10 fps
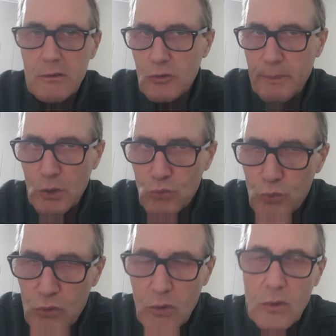
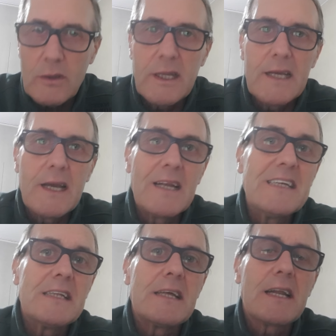soprattutto dei
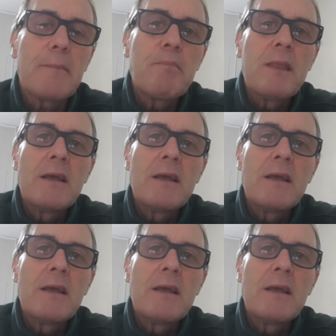leader,